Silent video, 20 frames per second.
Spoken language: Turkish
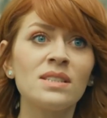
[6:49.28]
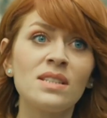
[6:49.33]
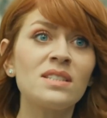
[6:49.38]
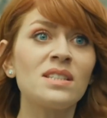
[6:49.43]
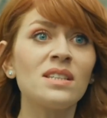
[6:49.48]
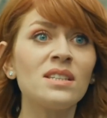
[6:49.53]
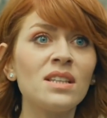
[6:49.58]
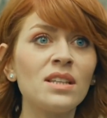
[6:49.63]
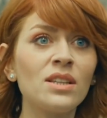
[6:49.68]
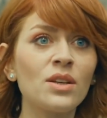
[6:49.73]

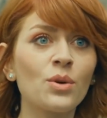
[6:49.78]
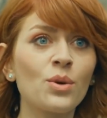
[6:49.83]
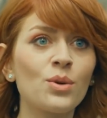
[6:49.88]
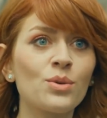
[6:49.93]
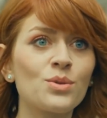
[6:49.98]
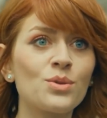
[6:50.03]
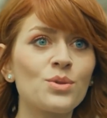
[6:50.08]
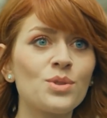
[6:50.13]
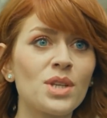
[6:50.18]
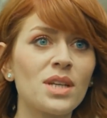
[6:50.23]
Sizinle de
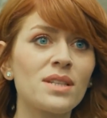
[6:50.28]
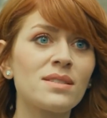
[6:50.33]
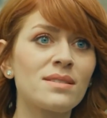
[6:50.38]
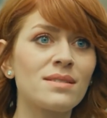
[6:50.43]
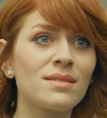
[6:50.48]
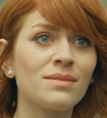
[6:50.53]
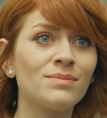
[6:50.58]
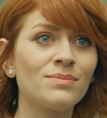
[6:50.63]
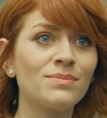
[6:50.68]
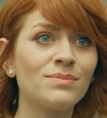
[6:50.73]

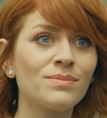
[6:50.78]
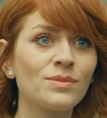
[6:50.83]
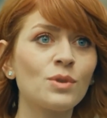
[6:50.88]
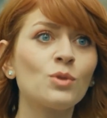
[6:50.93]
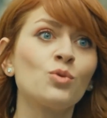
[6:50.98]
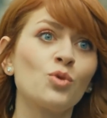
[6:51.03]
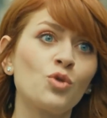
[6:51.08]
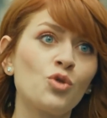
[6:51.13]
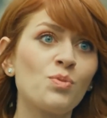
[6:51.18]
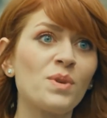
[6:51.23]
görüşeceğiz.
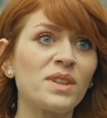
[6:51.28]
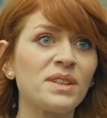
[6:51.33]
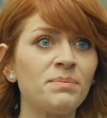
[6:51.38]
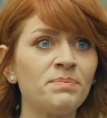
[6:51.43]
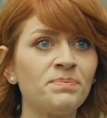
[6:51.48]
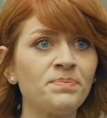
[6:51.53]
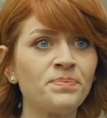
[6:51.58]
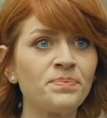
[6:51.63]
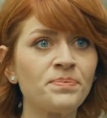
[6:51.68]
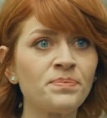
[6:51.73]
Unutmadım.
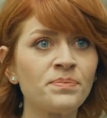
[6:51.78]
